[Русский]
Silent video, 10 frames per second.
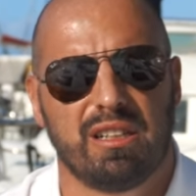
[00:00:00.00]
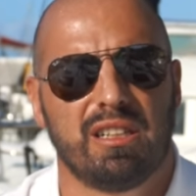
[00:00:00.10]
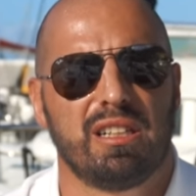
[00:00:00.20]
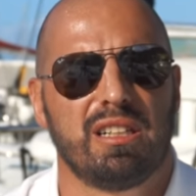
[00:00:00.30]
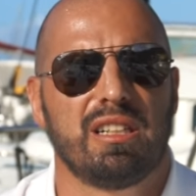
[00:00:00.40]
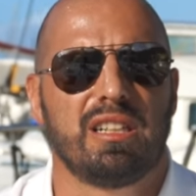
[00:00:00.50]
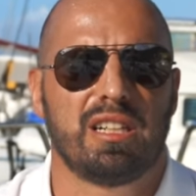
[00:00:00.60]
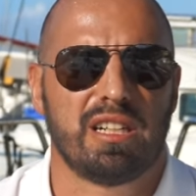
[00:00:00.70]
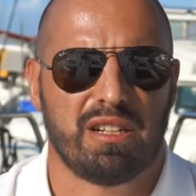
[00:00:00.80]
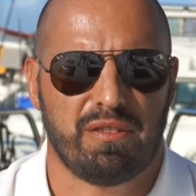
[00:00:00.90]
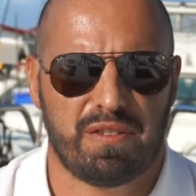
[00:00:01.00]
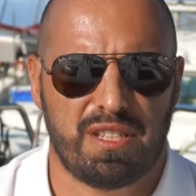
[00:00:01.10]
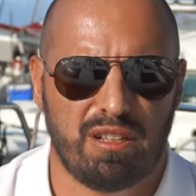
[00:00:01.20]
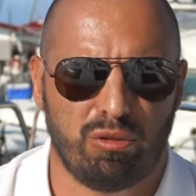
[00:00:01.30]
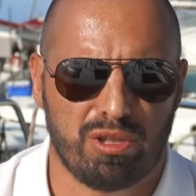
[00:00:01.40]
Э,
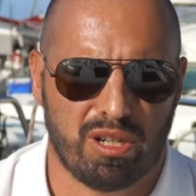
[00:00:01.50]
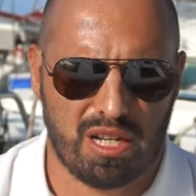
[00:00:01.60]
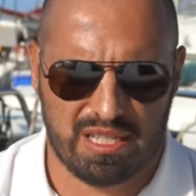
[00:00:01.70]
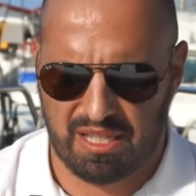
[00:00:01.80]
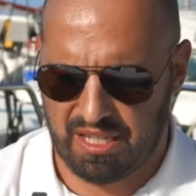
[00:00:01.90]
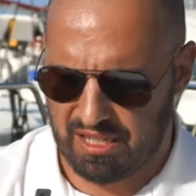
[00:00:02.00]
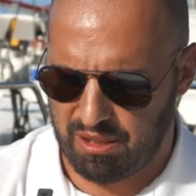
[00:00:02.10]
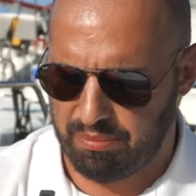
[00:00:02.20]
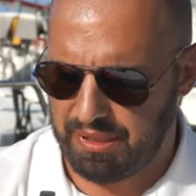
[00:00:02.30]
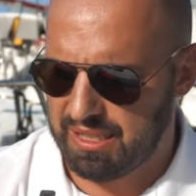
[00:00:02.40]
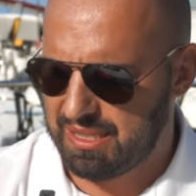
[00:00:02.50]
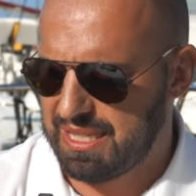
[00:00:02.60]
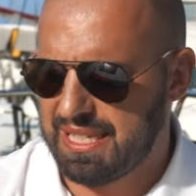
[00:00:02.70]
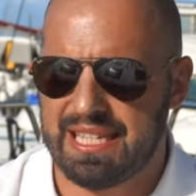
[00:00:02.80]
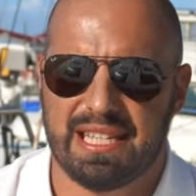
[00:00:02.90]
все люди разной
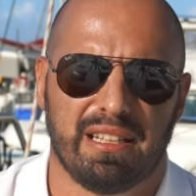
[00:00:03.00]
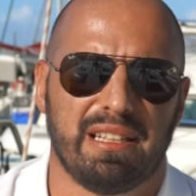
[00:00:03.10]
комплекции,